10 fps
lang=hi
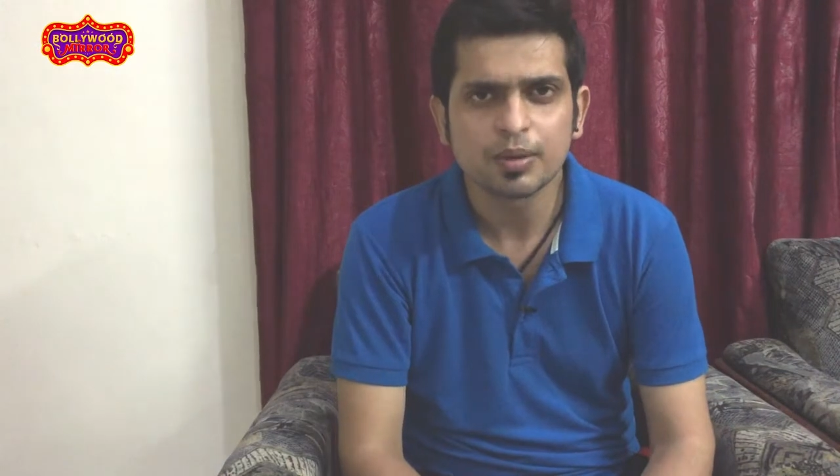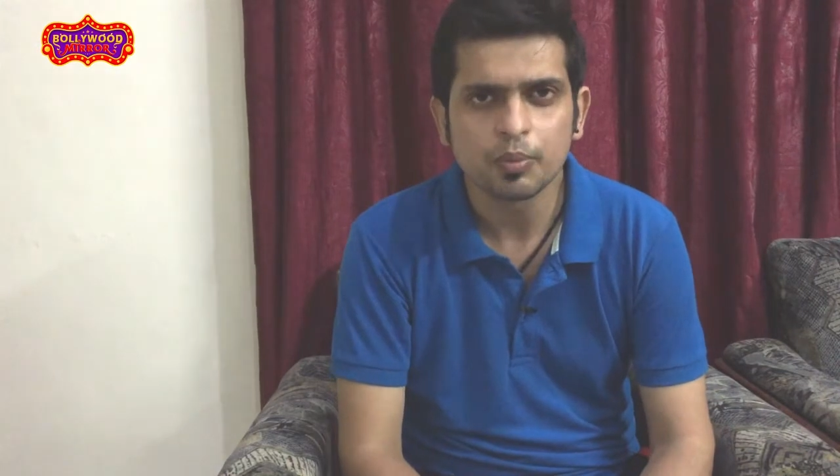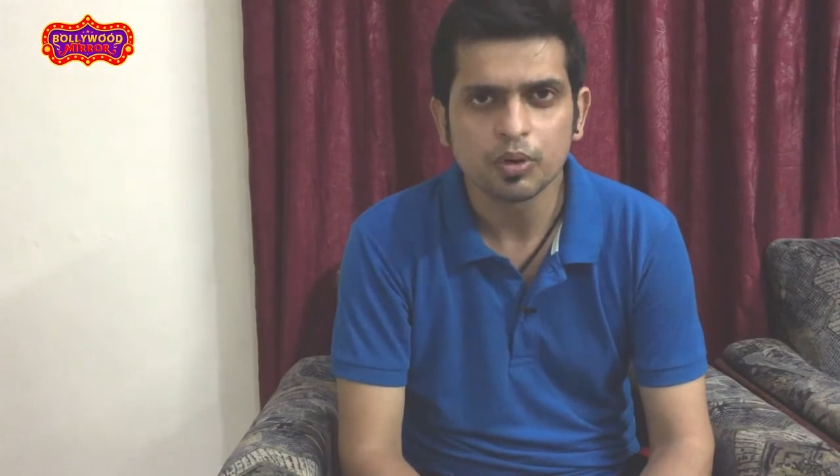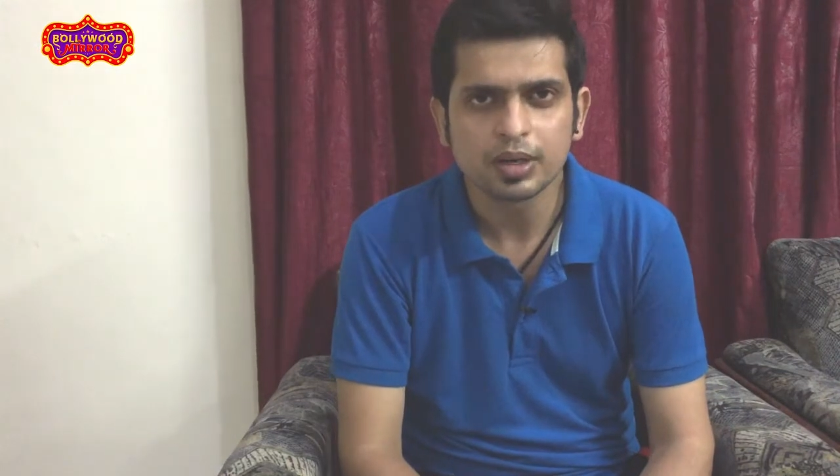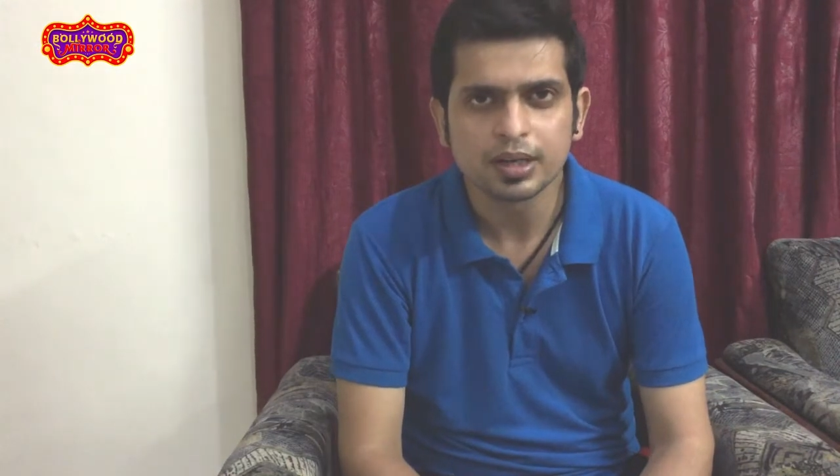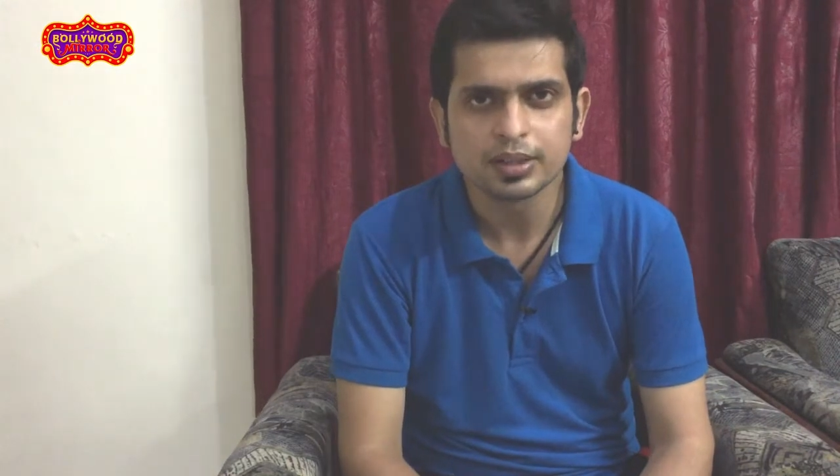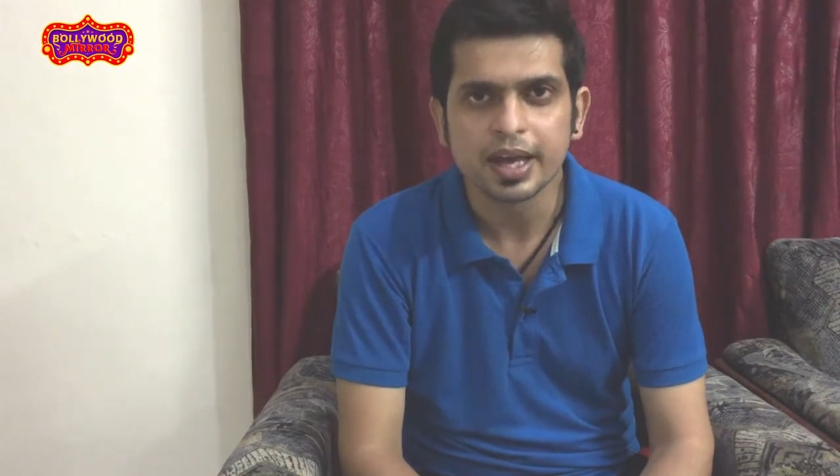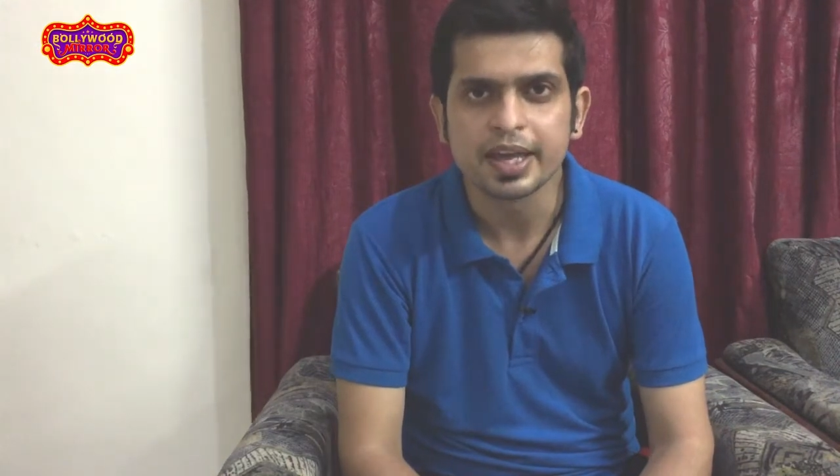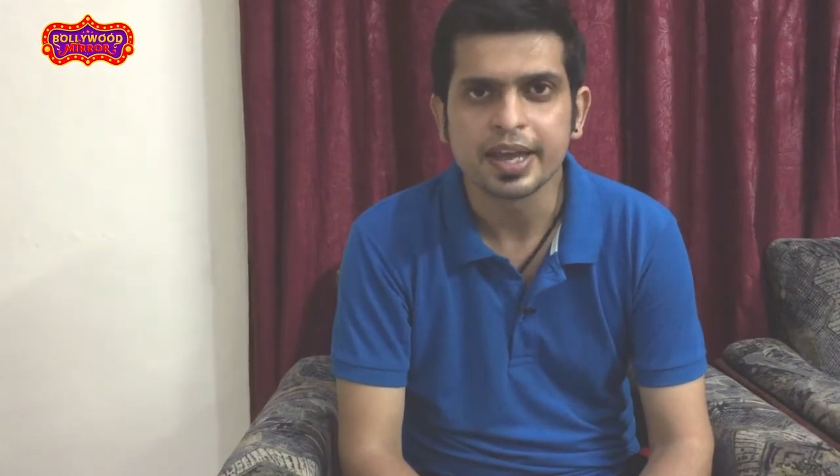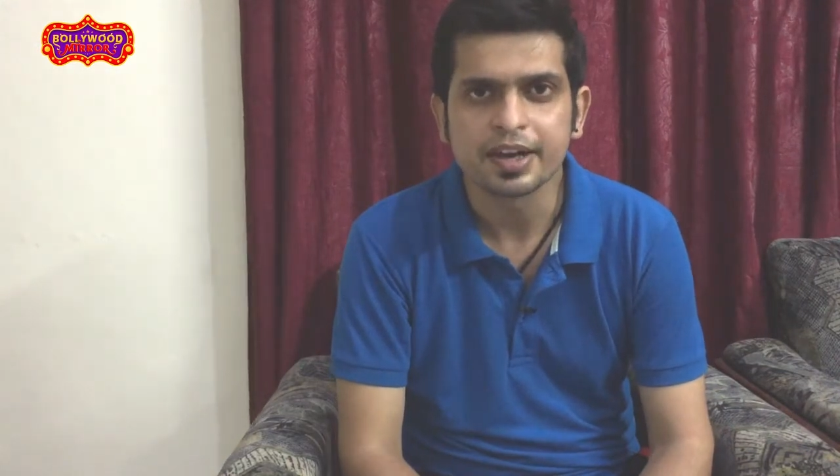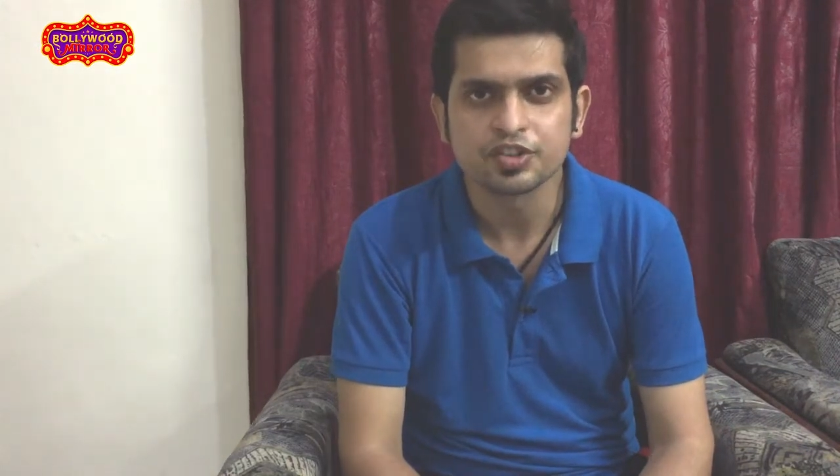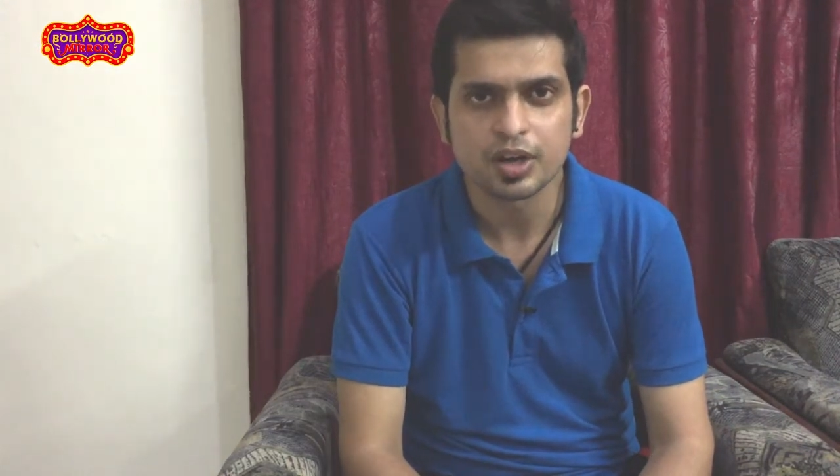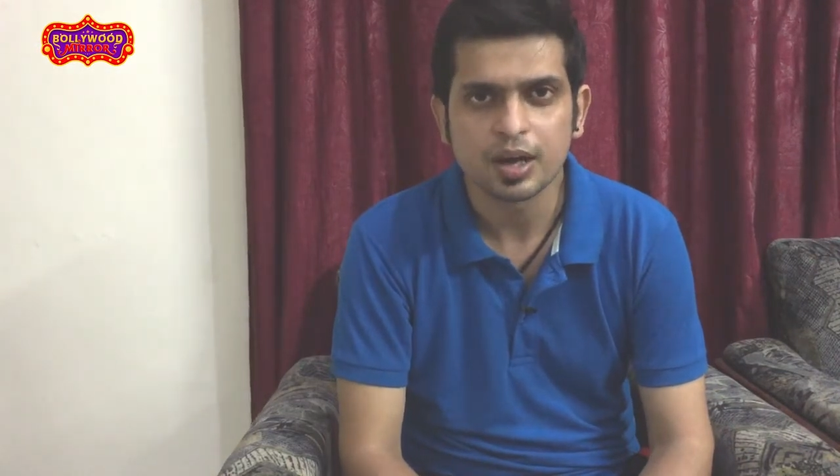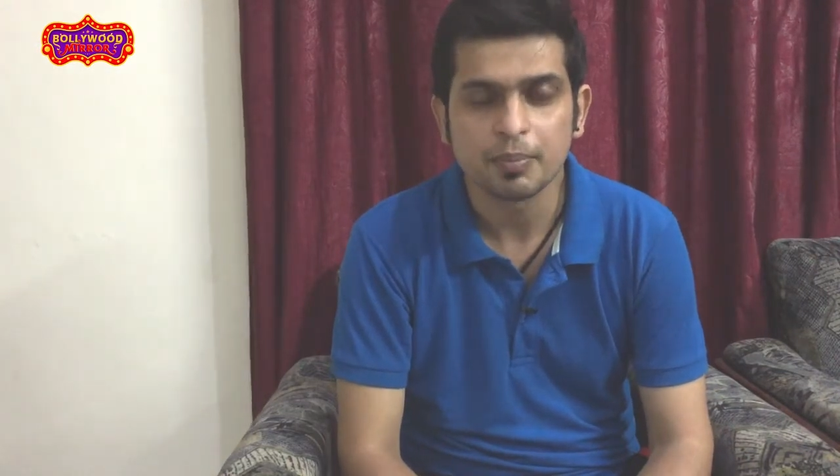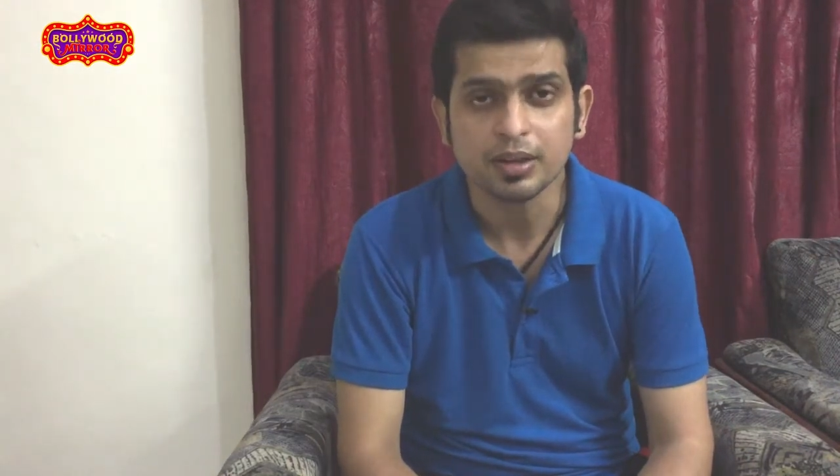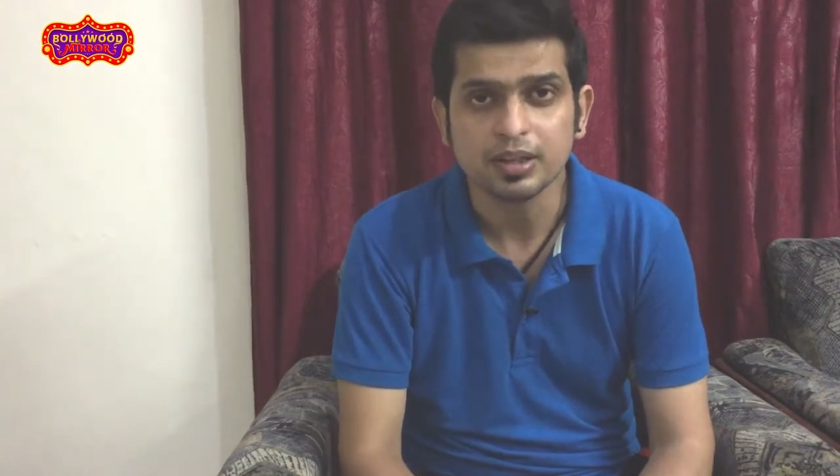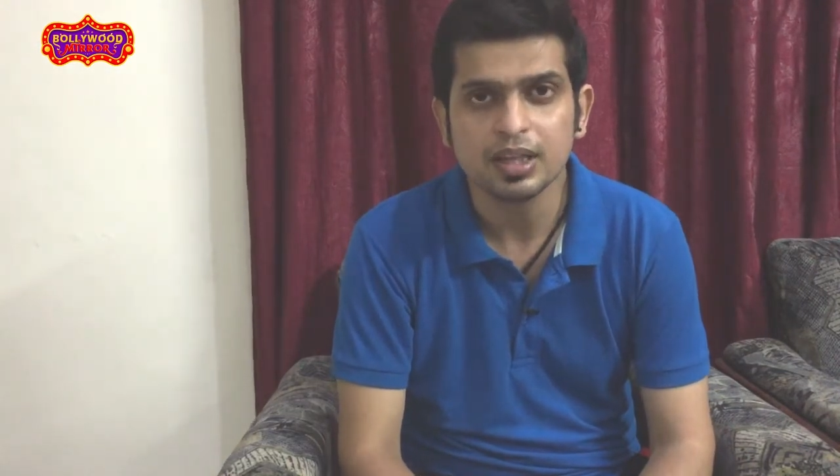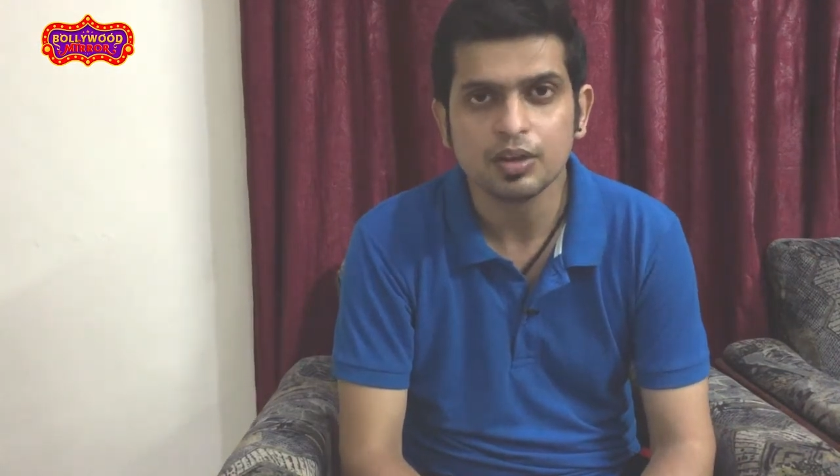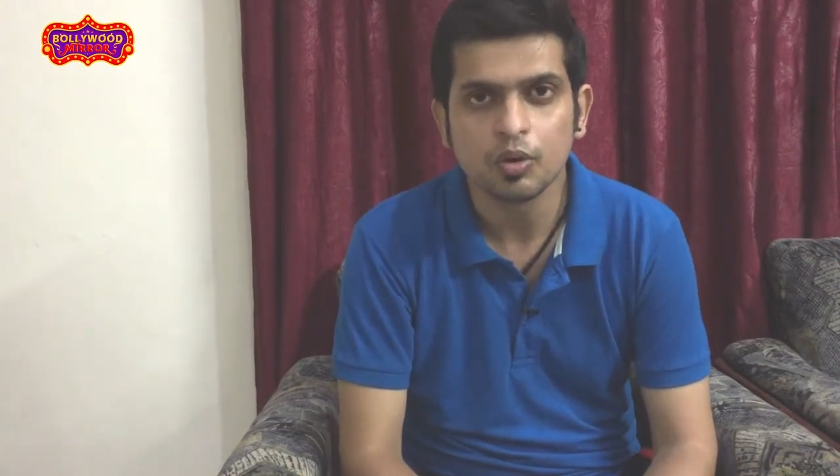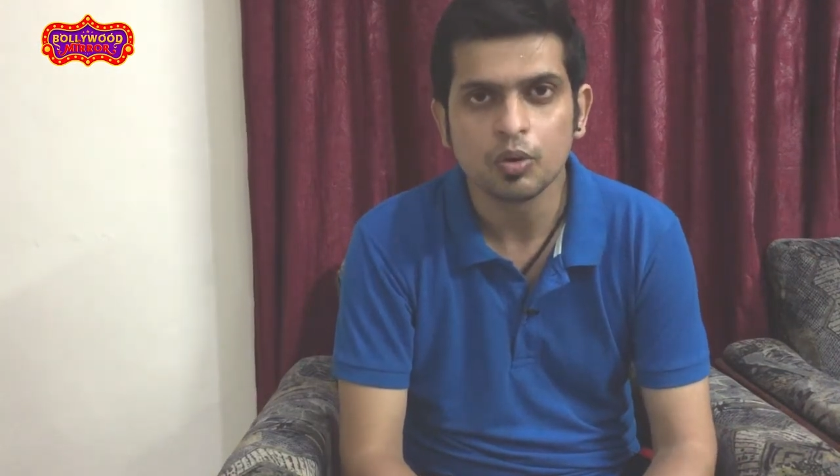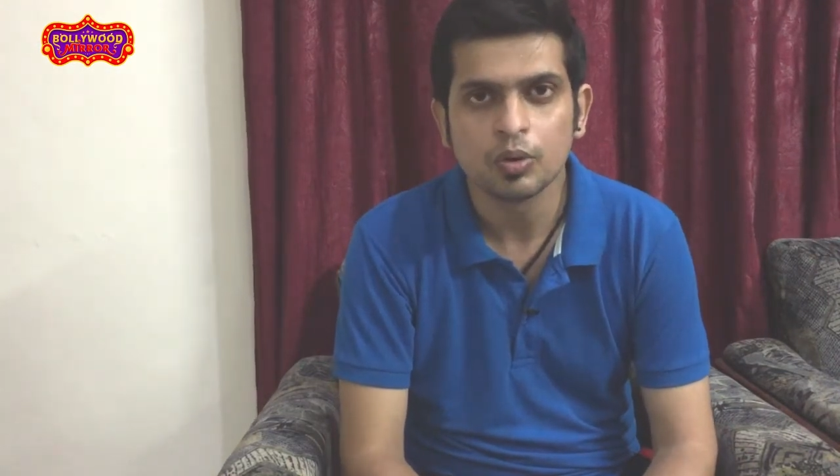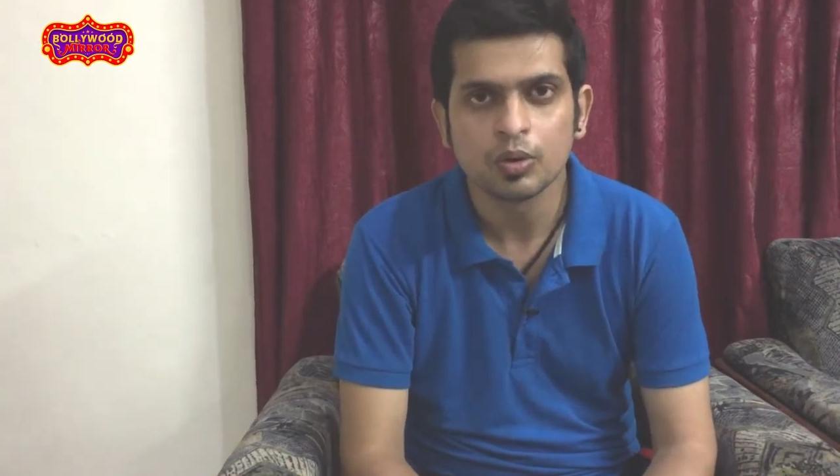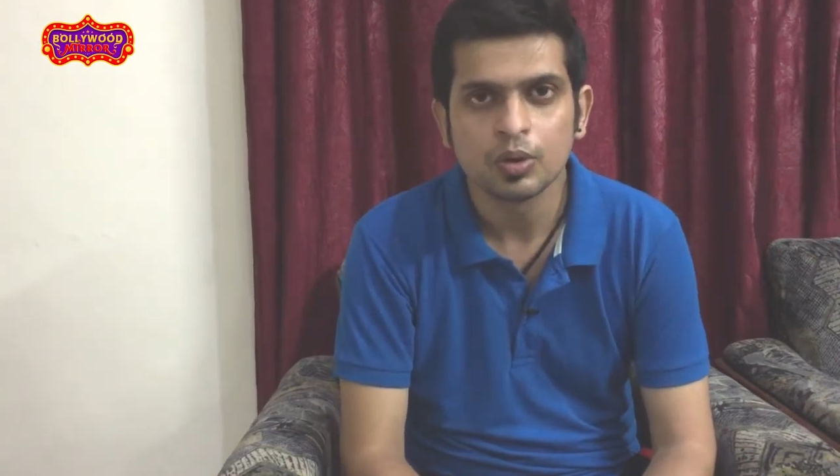सपोर्ट करती आई हैं अक्षरा प्रतीक को